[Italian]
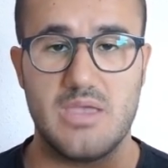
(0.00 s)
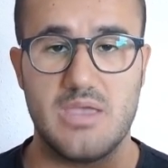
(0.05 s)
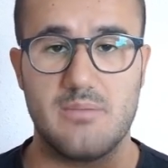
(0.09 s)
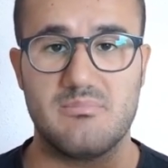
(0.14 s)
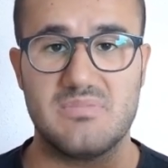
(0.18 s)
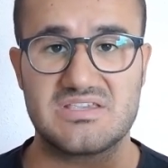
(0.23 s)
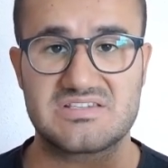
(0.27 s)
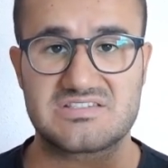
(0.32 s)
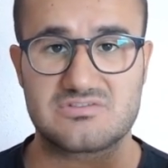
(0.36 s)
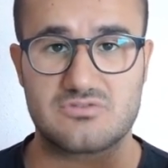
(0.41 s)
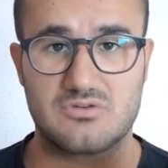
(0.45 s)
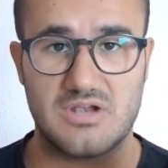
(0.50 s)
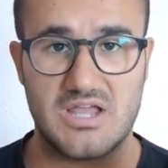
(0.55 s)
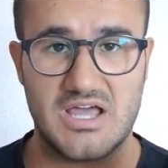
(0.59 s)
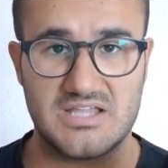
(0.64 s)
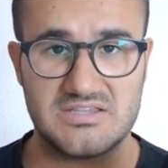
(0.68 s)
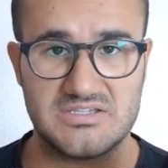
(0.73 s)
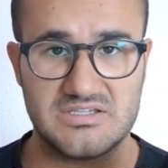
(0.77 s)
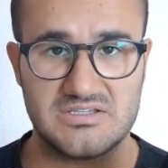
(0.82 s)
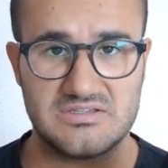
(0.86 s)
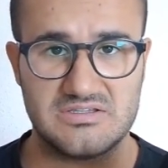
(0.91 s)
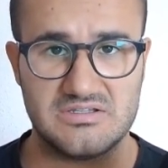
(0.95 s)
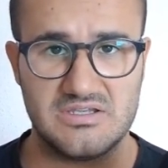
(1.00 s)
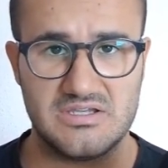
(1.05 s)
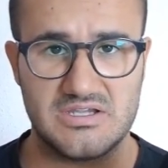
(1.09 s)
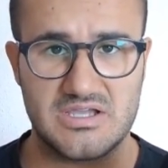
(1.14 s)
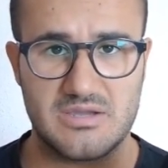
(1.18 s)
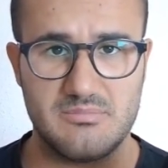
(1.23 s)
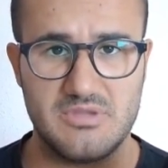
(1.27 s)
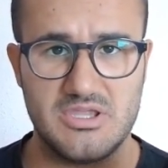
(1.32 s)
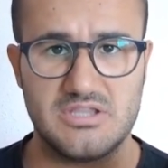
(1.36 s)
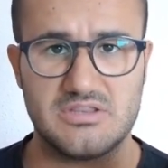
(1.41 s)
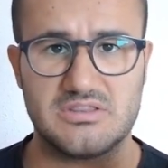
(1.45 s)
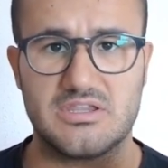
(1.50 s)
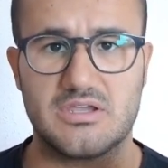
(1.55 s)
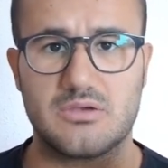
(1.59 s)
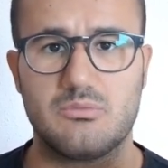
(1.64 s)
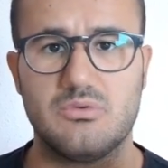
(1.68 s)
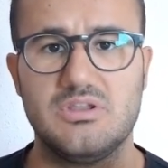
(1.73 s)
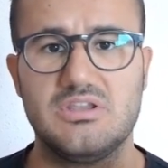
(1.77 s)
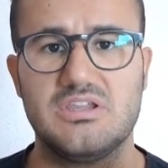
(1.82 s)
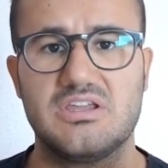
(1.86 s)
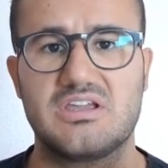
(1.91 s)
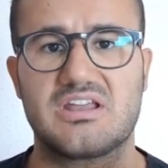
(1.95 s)
mescolati etnicamente,
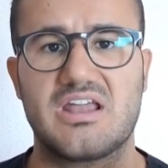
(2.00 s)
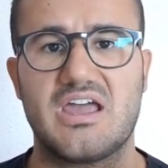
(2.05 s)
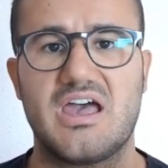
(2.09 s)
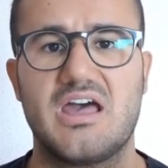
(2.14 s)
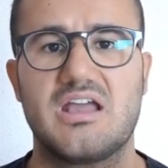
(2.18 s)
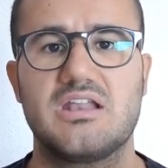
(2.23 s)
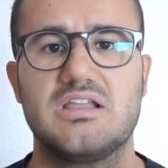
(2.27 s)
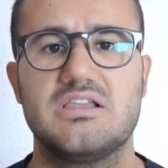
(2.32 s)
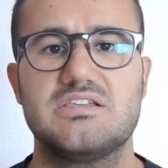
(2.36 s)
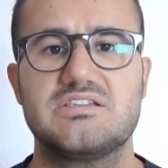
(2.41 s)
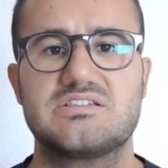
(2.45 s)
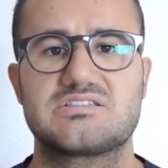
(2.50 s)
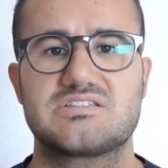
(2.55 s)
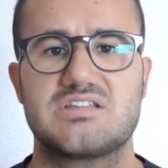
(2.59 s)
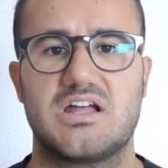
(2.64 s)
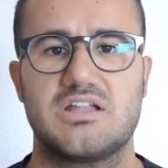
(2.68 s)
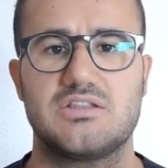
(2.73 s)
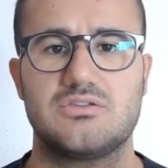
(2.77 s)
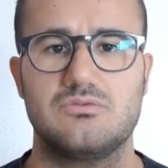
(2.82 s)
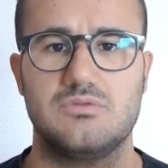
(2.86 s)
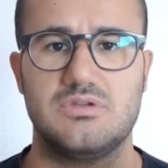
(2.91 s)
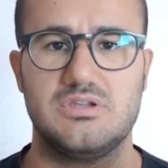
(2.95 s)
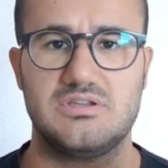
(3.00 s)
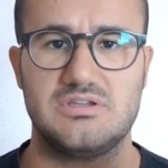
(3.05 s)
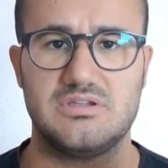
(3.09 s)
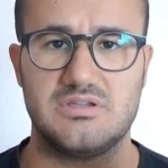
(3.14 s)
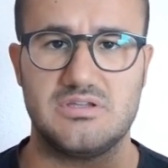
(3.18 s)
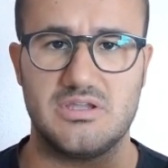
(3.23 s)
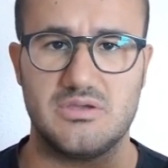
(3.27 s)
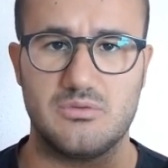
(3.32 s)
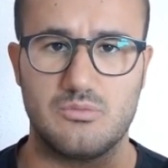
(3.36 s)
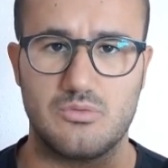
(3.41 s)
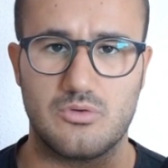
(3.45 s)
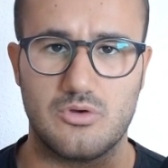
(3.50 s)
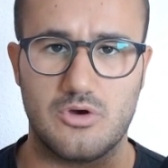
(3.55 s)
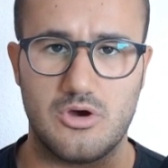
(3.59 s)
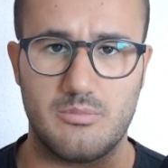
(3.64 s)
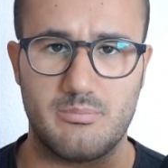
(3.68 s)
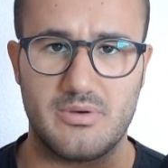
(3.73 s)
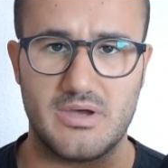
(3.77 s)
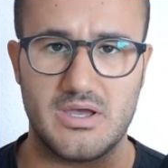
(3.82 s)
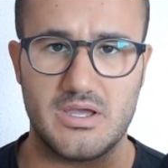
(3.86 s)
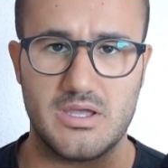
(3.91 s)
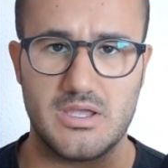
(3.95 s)
quindi creare gli Stati Uniti
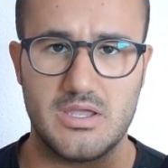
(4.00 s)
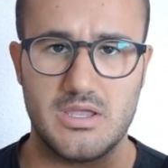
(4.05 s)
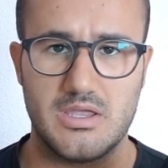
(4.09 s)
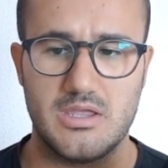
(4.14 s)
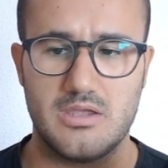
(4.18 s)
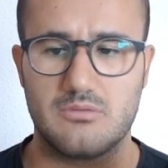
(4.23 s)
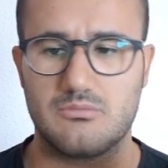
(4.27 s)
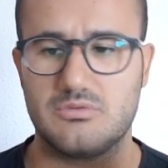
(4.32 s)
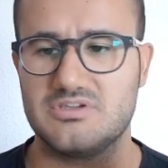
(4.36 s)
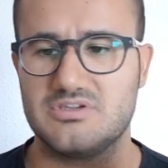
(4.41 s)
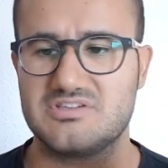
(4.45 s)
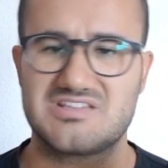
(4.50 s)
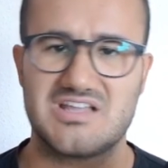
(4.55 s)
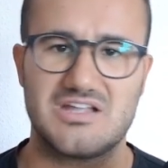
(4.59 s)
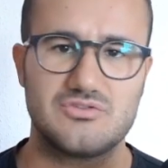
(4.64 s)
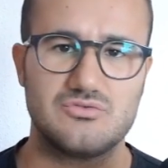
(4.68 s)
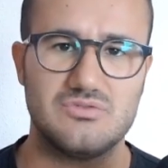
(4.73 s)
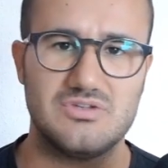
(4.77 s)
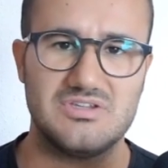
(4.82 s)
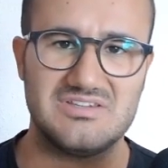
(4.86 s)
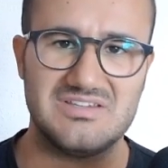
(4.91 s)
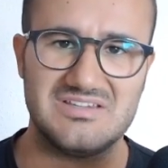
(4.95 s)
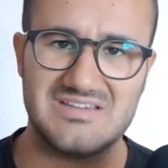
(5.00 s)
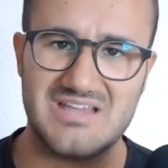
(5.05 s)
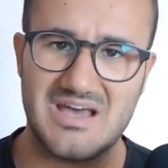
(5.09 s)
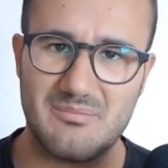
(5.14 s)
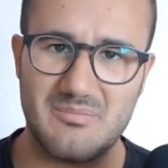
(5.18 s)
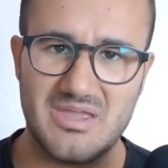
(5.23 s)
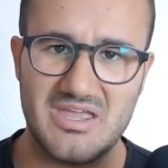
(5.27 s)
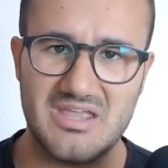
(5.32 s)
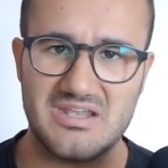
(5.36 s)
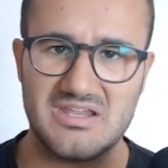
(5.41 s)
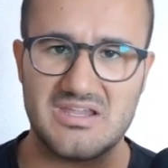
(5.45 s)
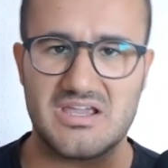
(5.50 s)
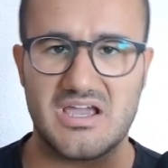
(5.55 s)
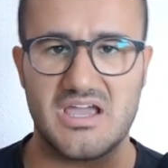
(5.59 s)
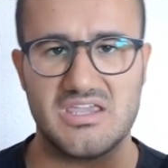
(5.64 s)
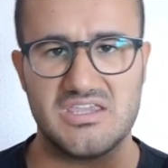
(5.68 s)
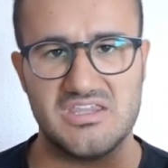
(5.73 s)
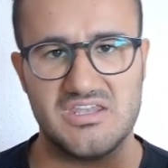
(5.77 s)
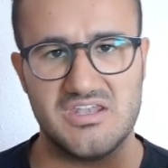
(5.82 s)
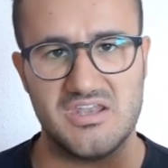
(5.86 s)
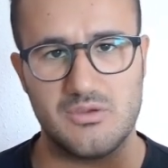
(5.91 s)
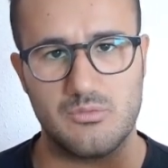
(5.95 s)
d'Europa quindi Stati Uniti d'America
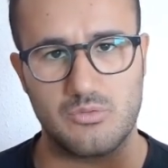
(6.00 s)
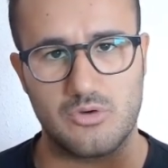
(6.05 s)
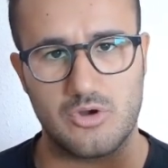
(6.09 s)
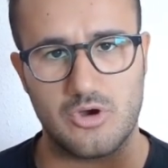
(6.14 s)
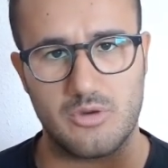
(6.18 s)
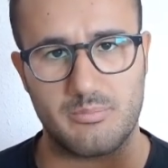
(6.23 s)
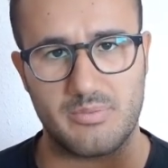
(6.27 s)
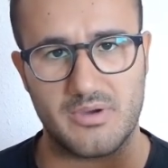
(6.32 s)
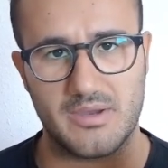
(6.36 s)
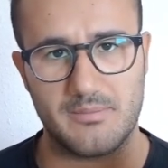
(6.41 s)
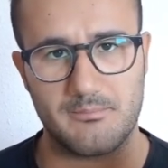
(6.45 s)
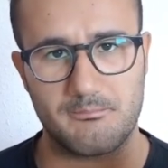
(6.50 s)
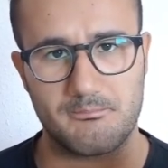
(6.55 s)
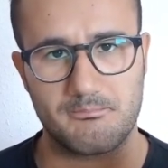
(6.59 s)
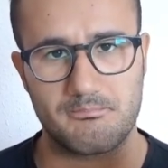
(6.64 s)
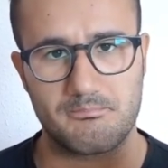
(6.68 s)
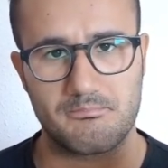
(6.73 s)
in Europa.